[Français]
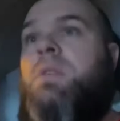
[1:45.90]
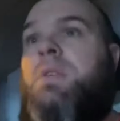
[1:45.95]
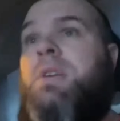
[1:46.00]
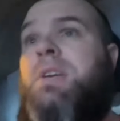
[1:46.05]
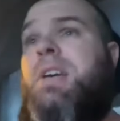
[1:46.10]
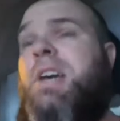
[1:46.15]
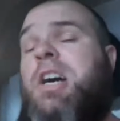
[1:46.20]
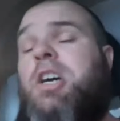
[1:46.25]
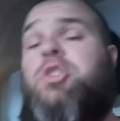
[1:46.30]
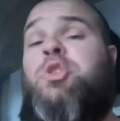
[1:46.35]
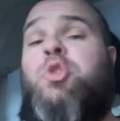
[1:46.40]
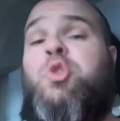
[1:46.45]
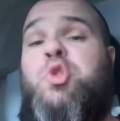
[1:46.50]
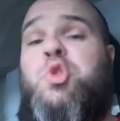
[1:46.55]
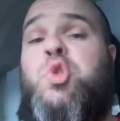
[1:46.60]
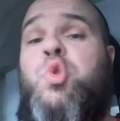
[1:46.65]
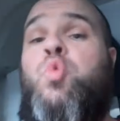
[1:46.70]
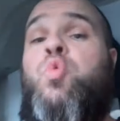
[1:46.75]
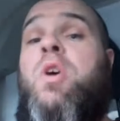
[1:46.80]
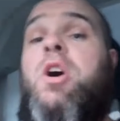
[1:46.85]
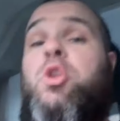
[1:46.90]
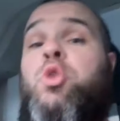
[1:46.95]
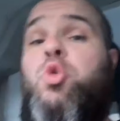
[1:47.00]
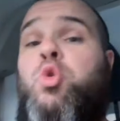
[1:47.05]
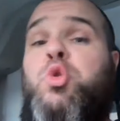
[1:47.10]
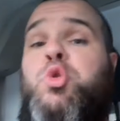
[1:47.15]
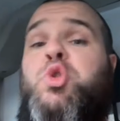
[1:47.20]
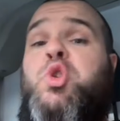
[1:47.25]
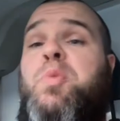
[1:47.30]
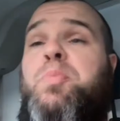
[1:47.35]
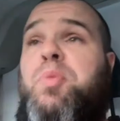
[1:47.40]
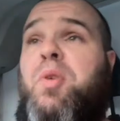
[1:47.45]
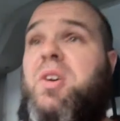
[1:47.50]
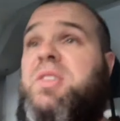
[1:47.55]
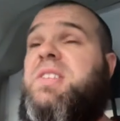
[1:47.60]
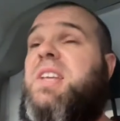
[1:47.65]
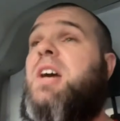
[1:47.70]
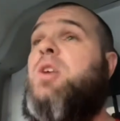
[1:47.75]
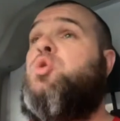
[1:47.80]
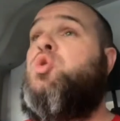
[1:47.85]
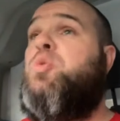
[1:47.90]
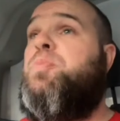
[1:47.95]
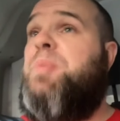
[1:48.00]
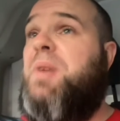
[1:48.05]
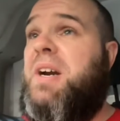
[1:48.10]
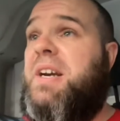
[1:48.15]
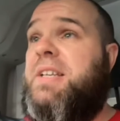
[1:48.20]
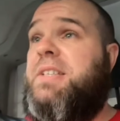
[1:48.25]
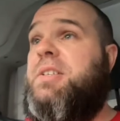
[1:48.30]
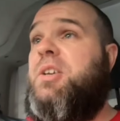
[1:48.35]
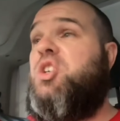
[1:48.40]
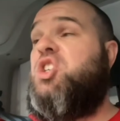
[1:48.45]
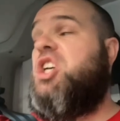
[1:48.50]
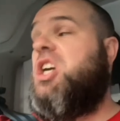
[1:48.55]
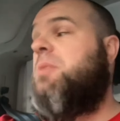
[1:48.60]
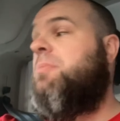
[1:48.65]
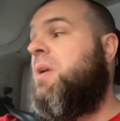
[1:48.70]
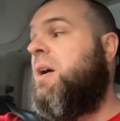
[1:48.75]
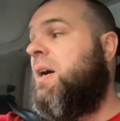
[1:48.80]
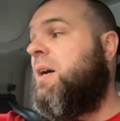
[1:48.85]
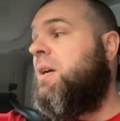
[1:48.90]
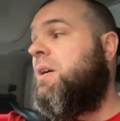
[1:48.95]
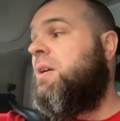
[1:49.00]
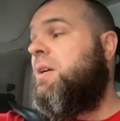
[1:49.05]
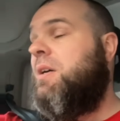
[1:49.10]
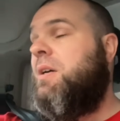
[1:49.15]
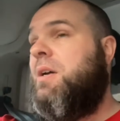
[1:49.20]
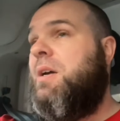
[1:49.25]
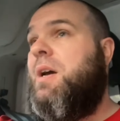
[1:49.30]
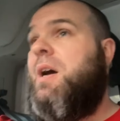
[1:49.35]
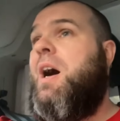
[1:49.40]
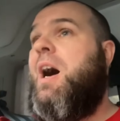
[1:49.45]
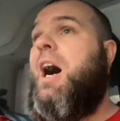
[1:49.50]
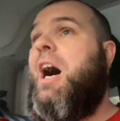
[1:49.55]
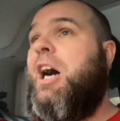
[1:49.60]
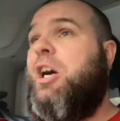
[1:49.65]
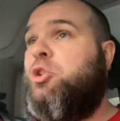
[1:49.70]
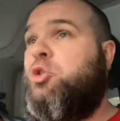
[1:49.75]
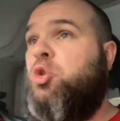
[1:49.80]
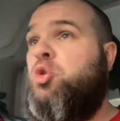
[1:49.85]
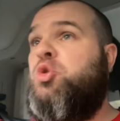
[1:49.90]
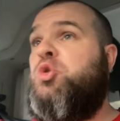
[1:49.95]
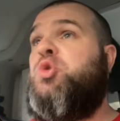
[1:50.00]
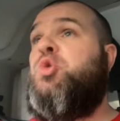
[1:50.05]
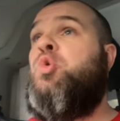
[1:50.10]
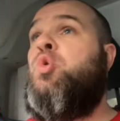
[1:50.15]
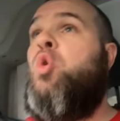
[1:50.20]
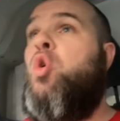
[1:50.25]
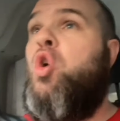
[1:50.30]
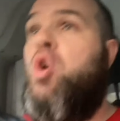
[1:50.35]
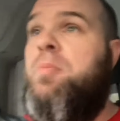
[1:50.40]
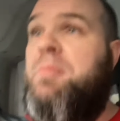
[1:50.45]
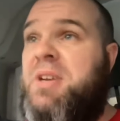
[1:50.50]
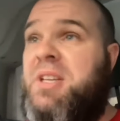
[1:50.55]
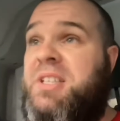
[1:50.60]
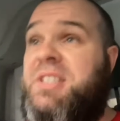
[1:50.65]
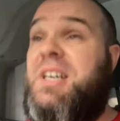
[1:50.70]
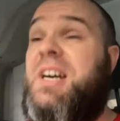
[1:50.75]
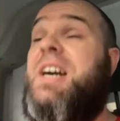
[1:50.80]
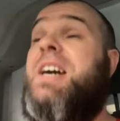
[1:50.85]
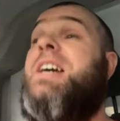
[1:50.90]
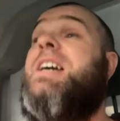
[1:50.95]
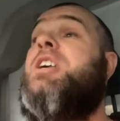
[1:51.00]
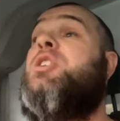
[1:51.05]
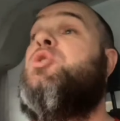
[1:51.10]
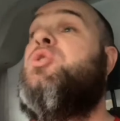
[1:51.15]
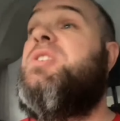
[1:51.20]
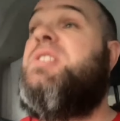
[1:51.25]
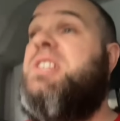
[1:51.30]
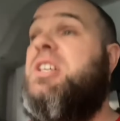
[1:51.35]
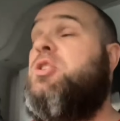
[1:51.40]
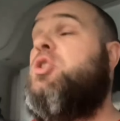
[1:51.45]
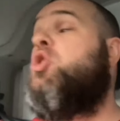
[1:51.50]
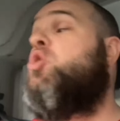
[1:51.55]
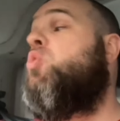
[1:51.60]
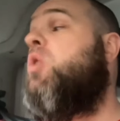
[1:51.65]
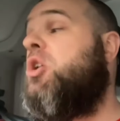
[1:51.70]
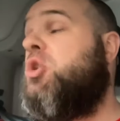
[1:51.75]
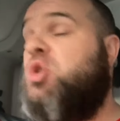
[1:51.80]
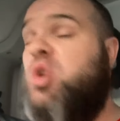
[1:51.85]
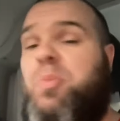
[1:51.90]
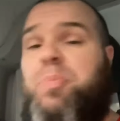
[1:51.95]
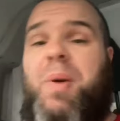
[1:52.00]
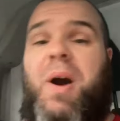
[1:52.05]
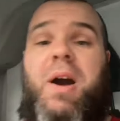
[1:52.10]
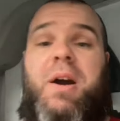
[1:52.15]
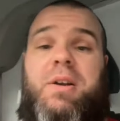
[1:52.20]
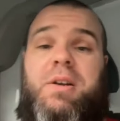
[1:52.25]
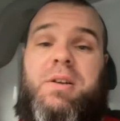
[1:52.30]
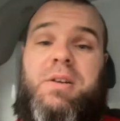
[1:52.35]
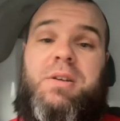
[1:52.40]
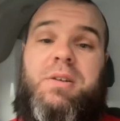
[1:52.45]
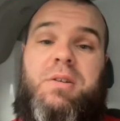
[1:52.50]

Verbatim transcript: Et attention à nous, supporters du Paris Saint-Germain, attention aux médias, et je sais de quoi je parle.